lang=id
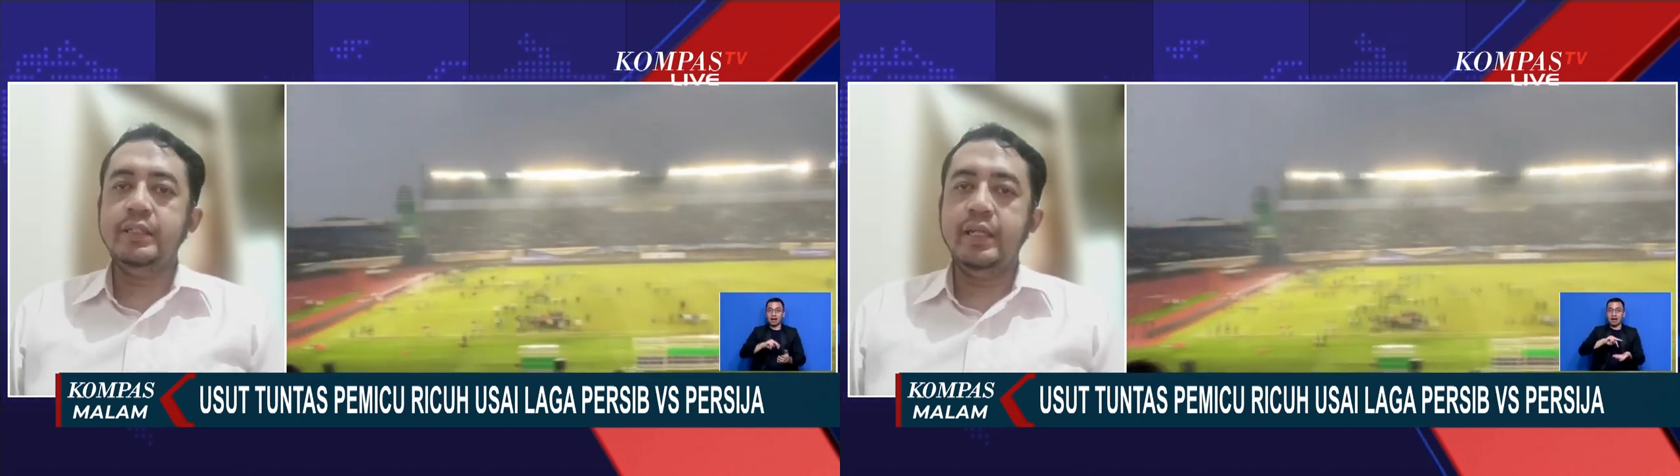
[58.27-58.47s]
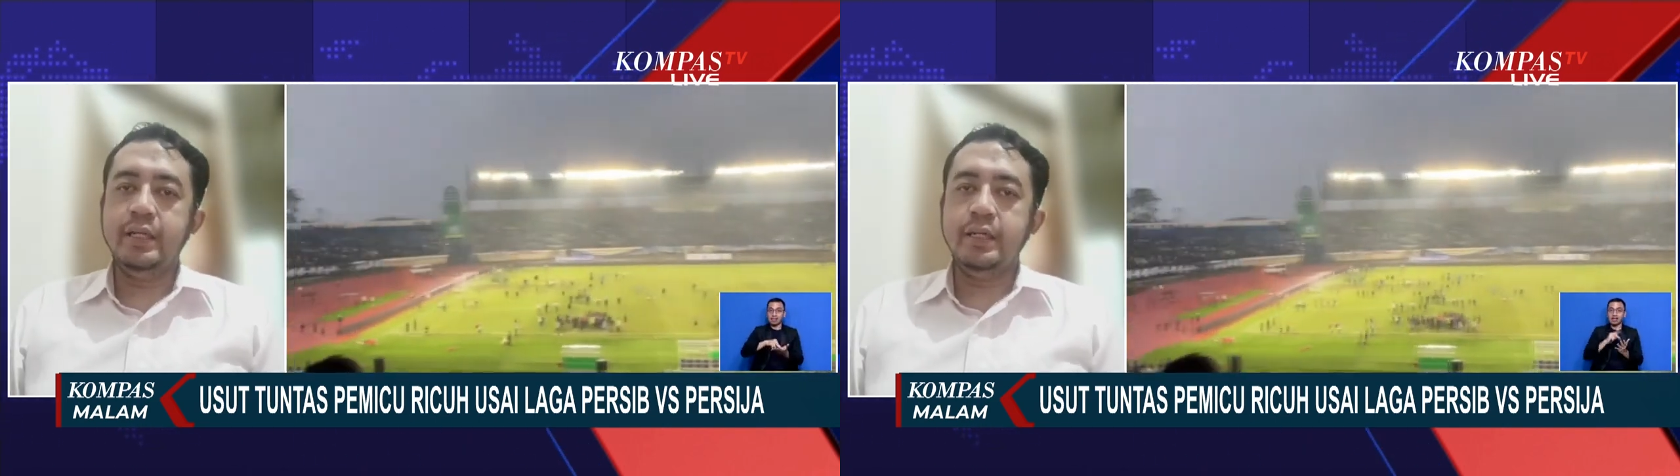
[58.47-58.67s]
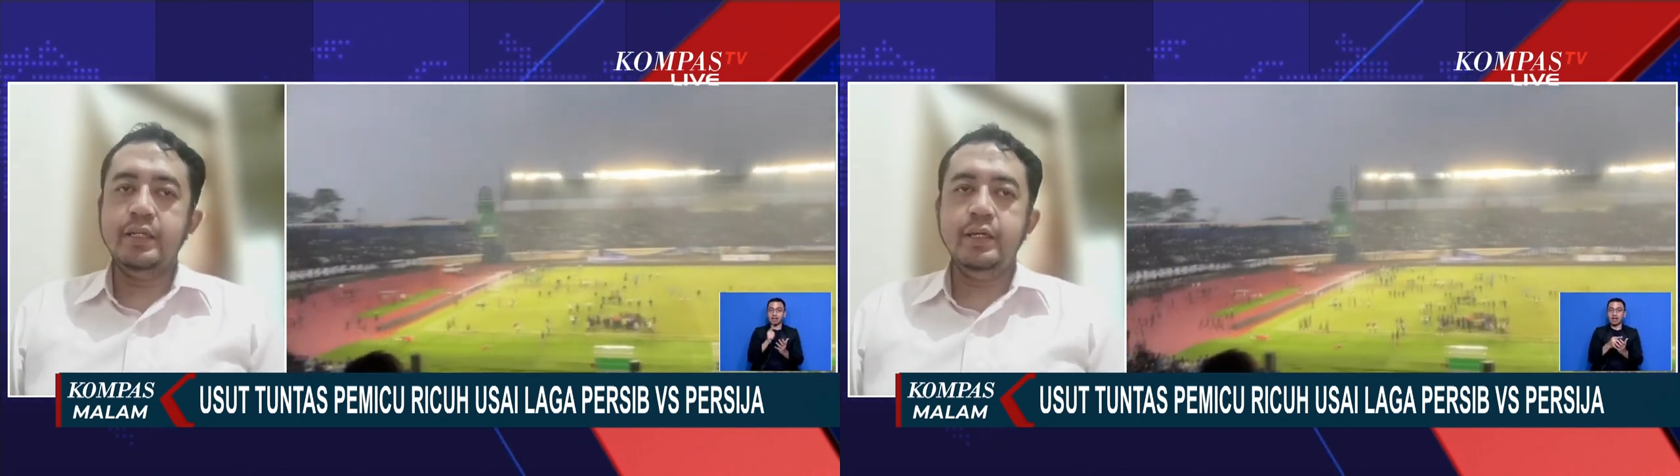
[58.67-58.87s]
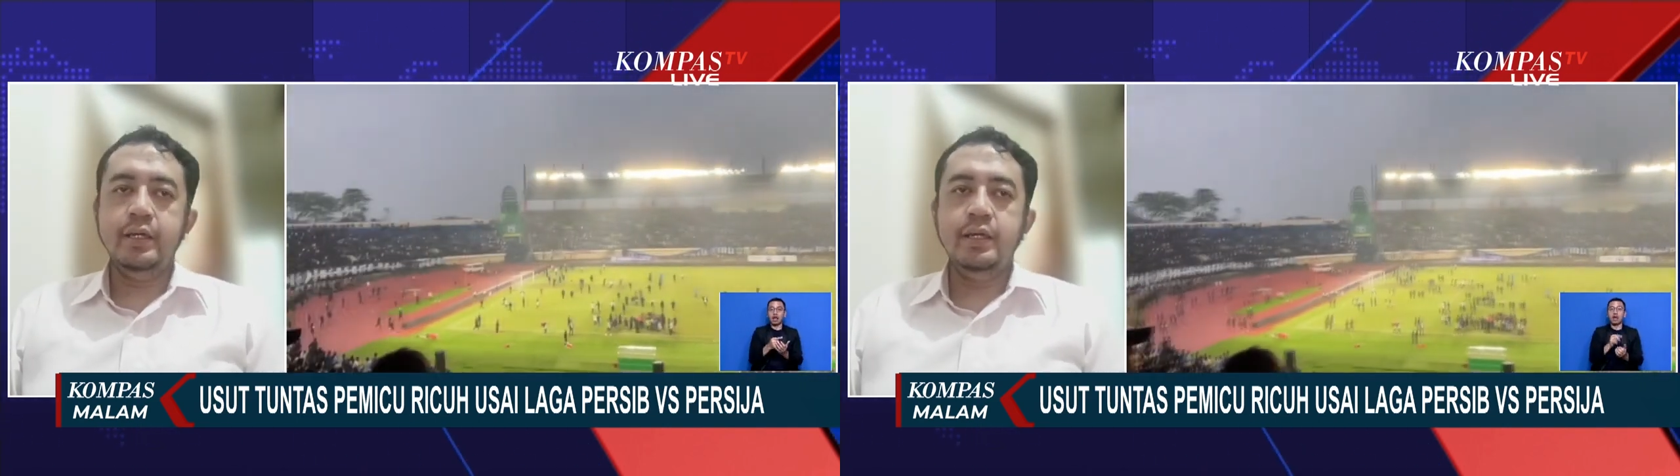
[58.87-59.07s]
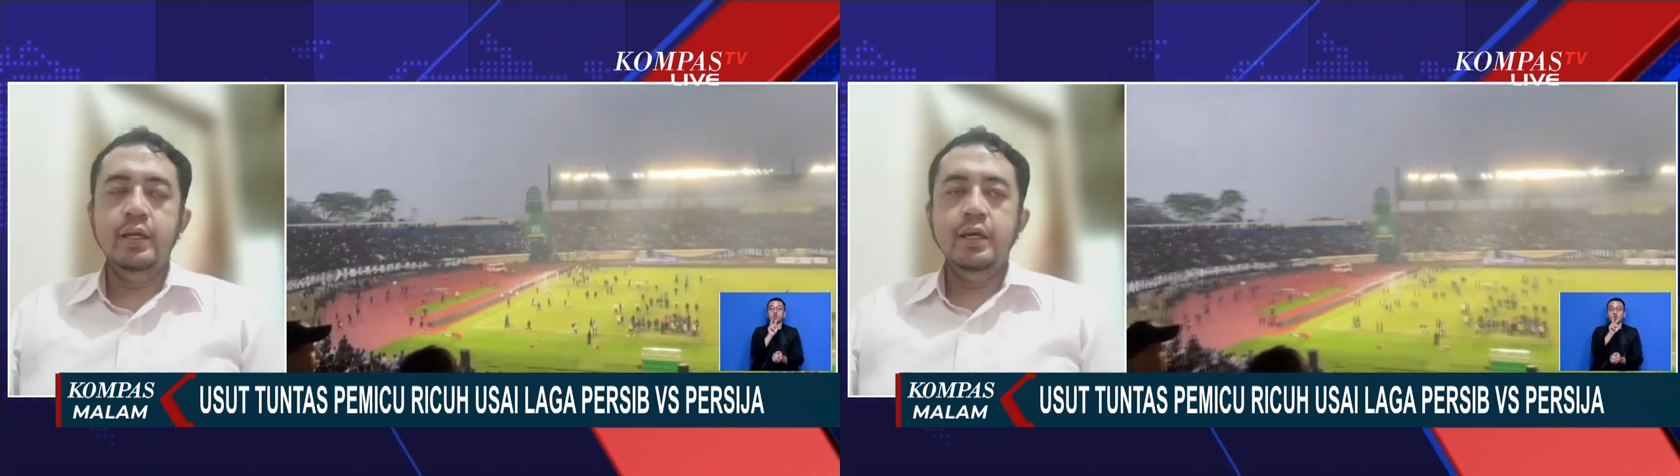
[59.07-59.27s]
triggernya
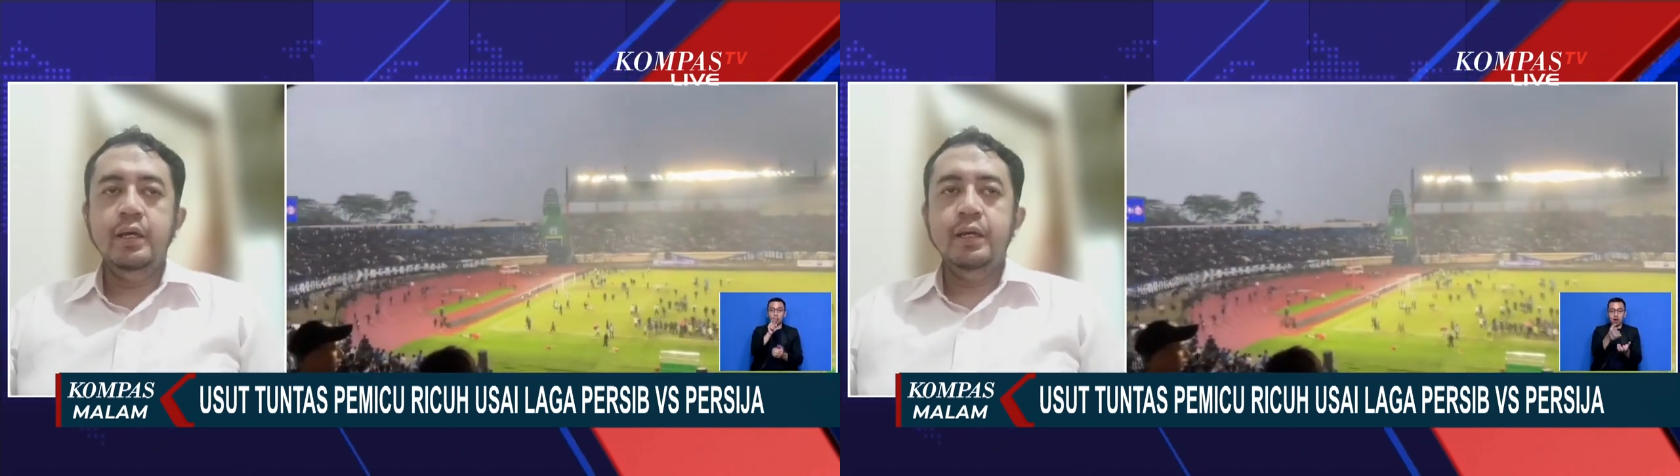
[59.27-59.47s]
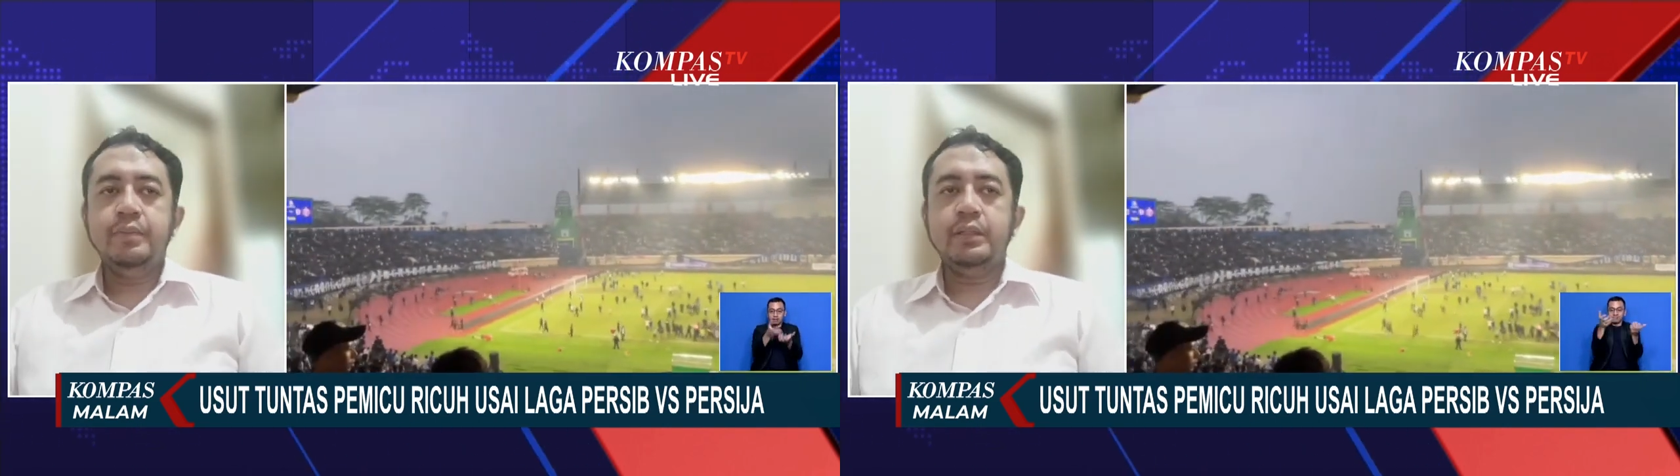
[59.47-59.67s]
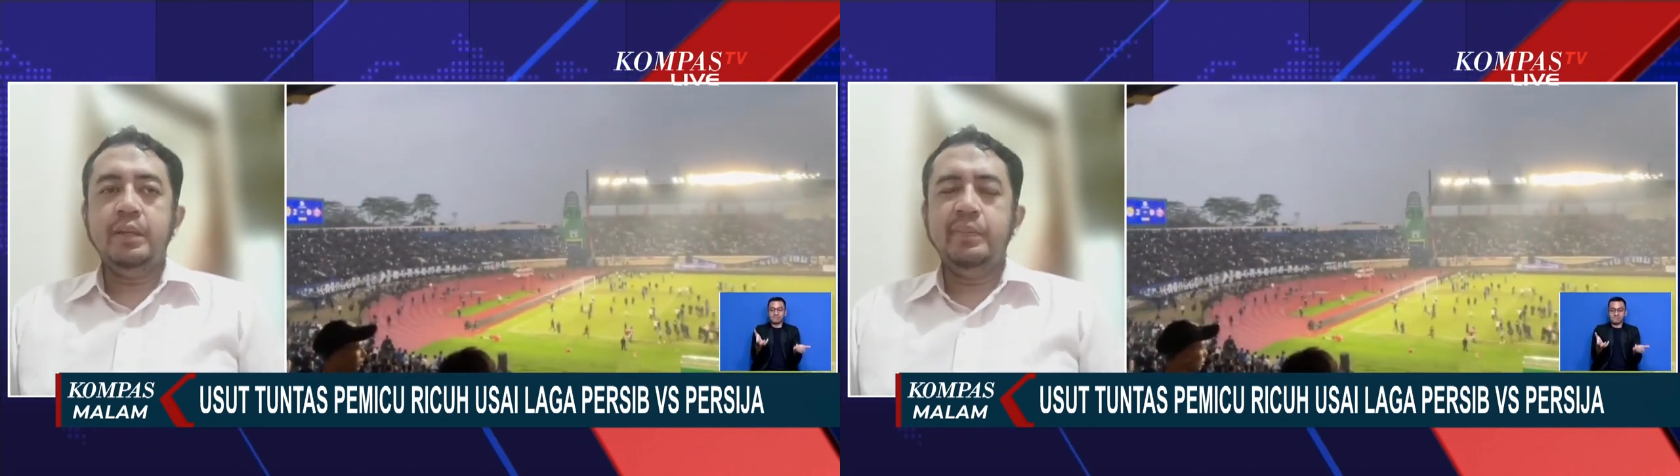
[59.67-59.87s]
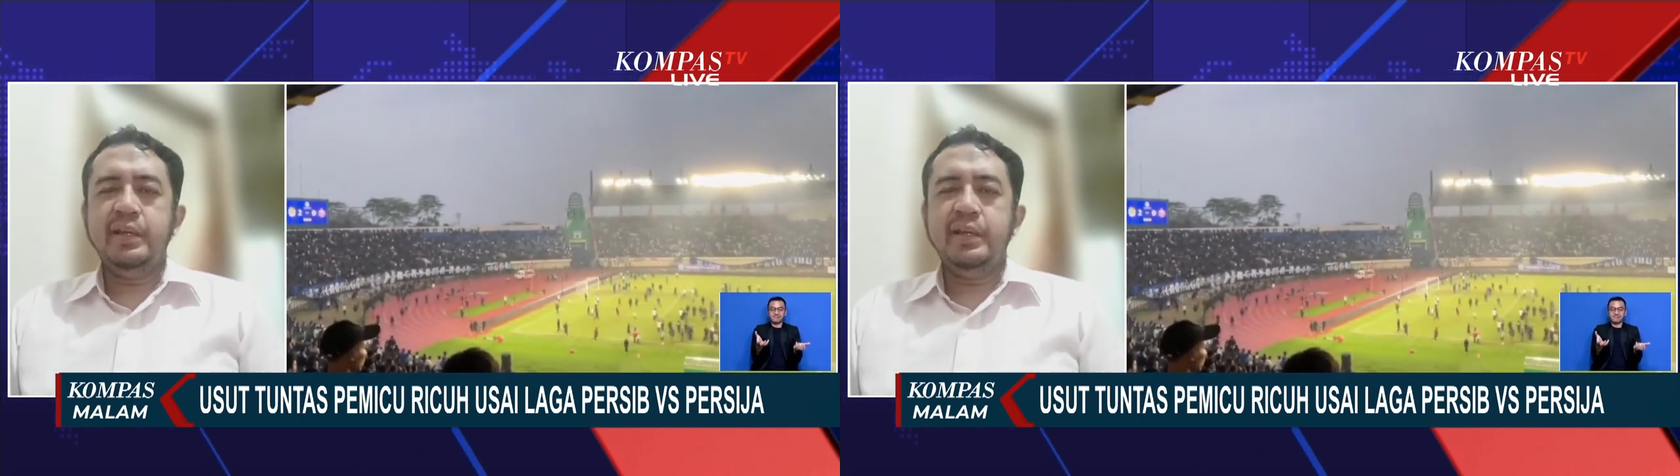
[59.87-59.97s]
ya pertama